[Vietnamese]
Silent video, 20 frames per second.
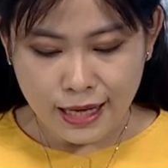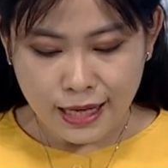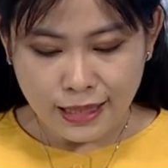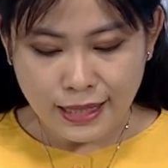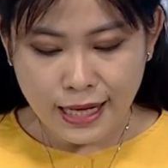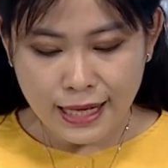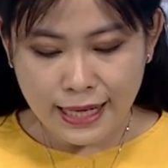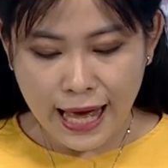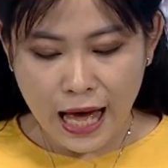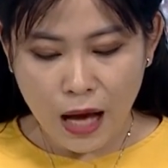
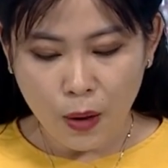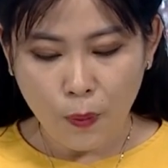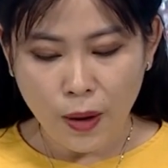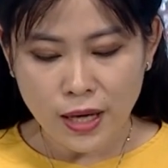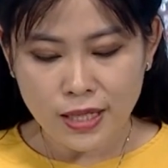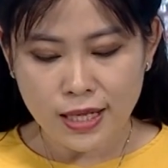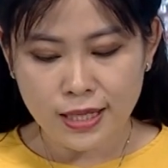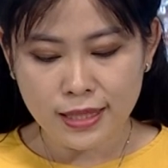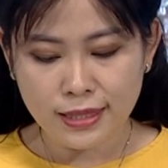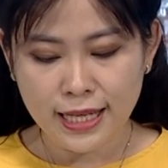Tất cả
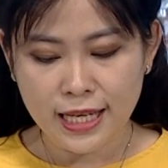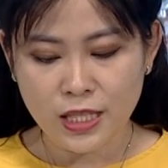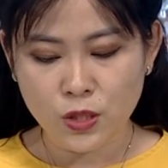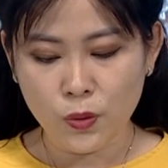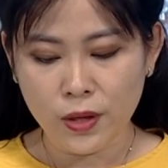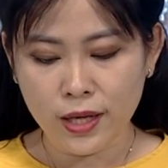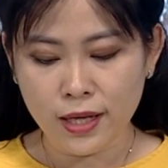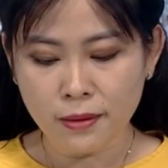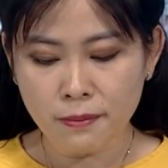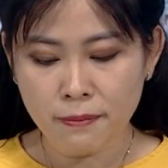quá trình di
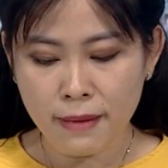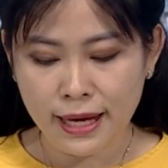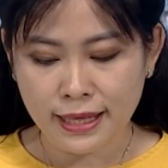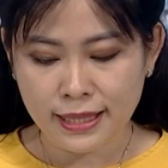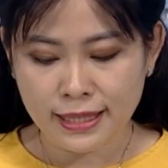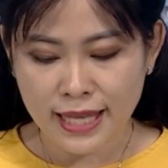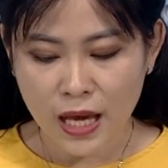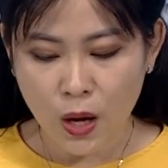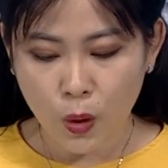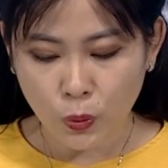chuyển
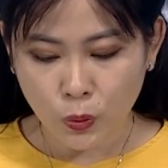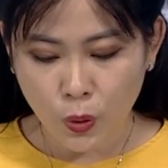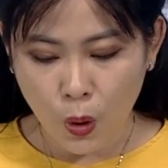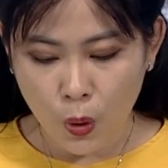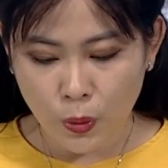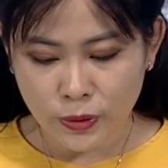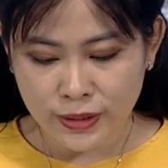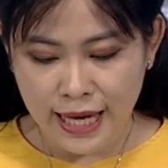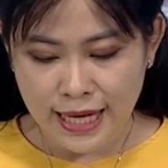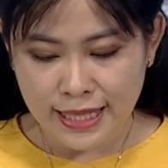bằng xe ô
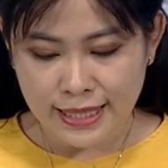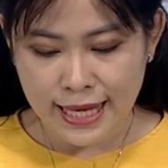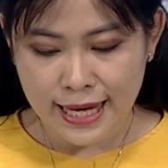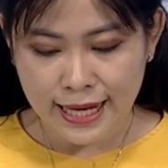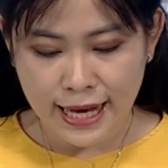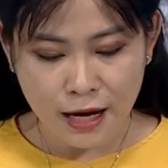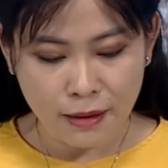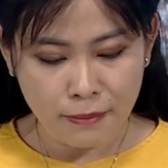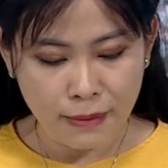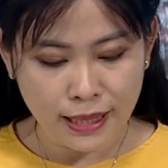tô và
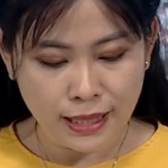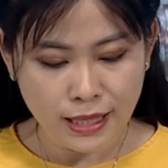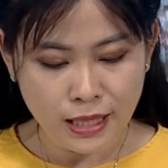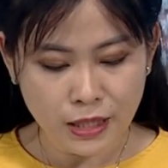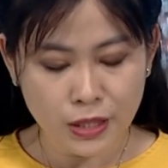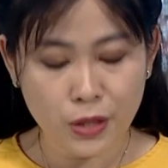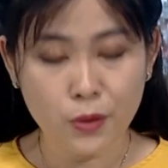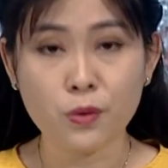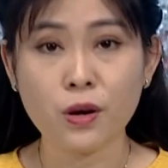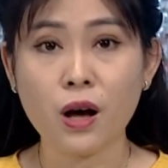xe gắn
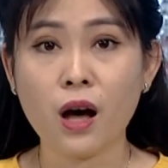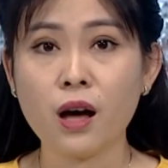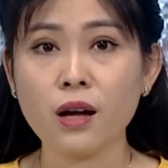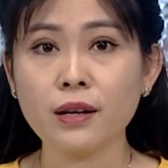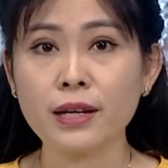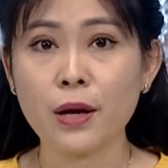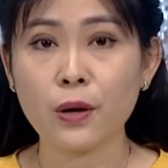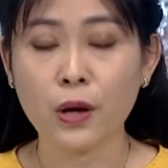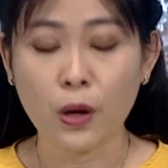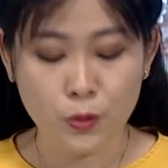máy đều
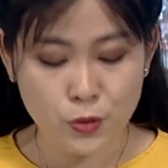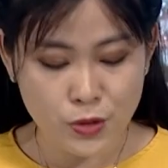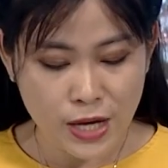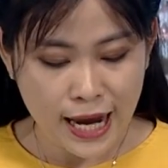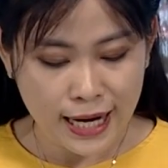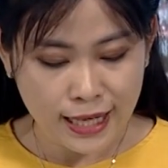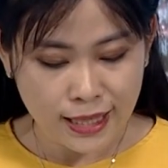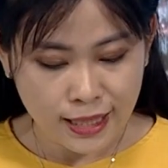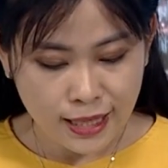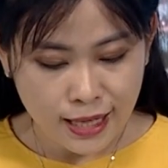có đeo khẩu
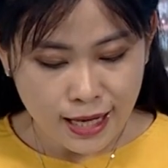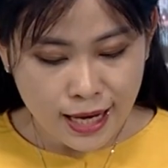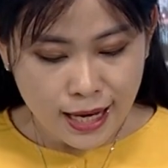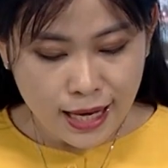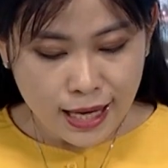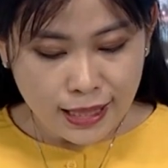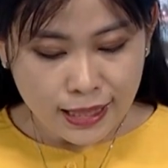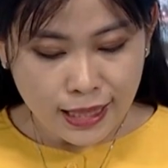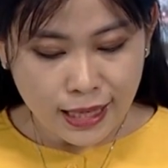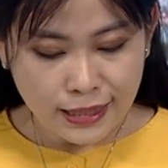trang –
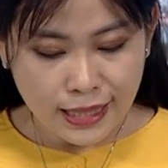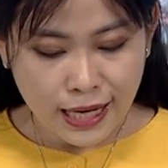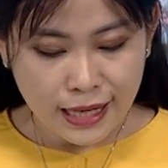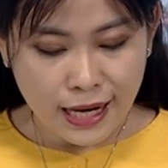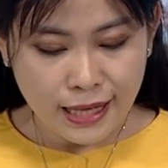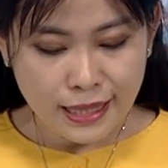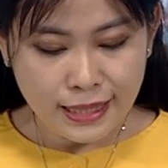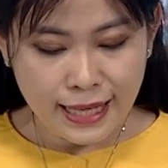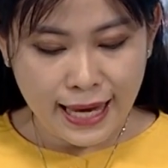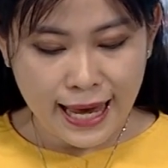khi về
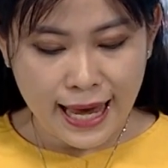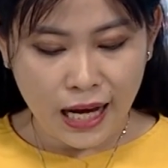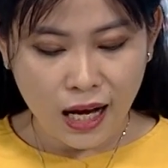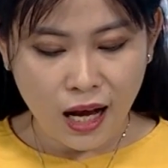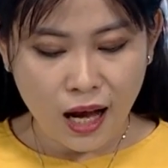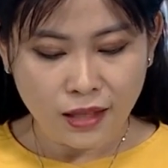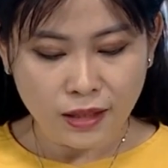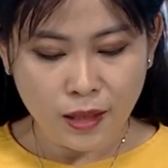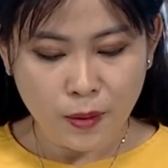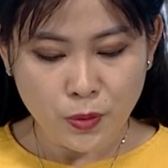đến nhà
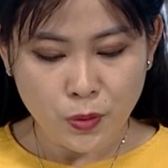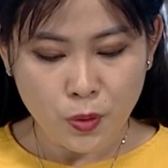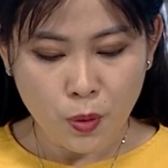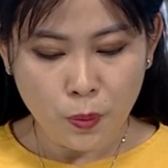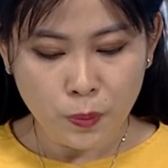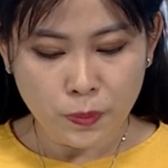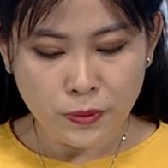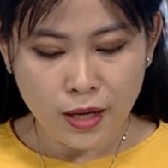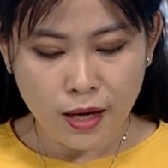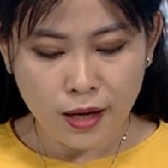có tiếp
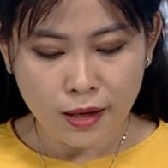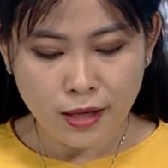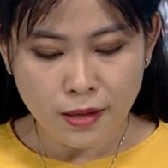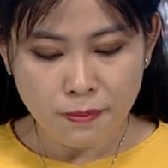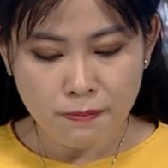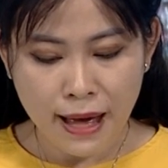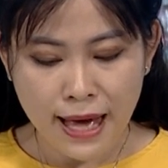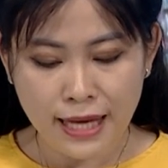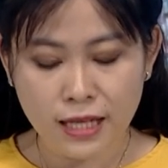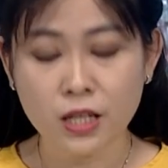xúc
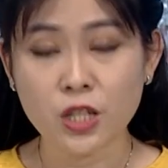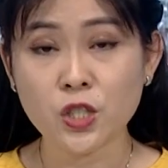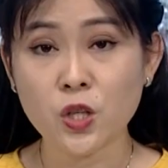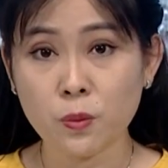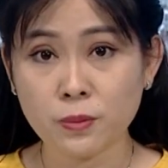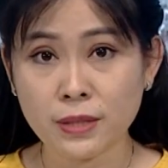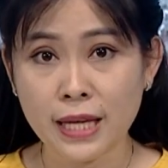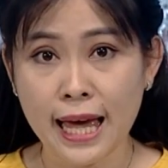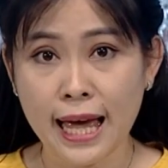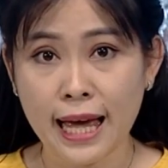với 3 người
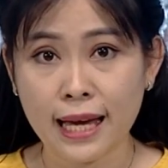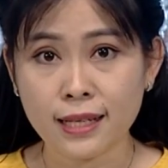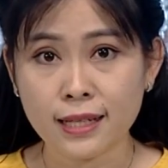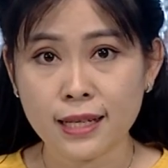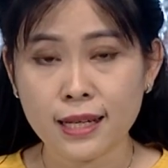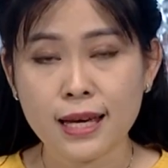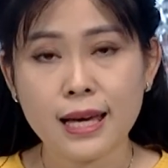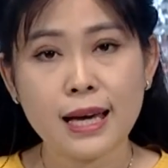trong nhà.